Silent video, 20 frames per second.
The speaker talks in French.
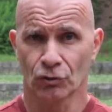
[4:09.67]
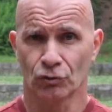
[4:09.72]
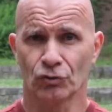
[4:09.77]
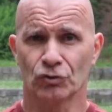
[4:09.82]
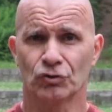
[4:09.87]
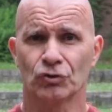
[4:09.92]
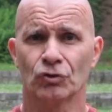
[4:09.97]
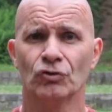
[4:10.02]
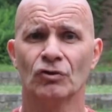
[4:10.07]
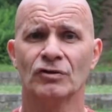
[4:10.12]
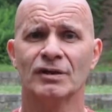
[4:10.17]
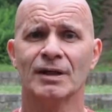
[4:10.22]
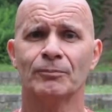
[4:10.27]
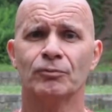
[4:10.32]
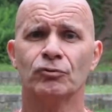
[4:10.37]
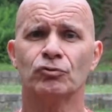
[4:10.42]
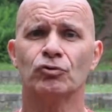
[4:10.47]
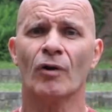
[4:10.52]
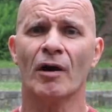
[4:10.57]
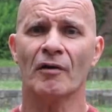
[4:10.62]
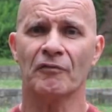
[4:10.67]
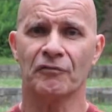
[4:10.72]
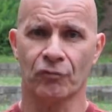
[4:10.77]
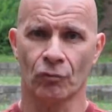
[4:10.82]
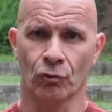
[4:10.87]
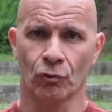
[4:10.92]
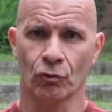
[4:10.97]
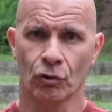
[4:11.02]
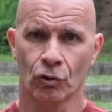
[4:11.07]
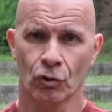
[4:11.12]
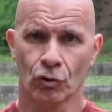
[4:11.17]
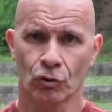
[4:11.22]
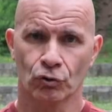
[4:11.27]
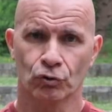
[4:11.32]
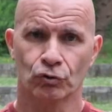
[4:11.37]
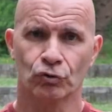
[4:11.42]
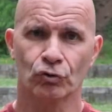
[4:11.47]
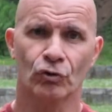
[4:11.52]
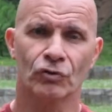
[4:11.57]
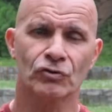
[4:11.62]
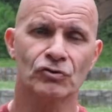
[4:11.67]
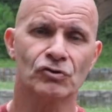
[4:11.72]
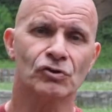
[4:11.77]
de se donner plutôt à fond sur une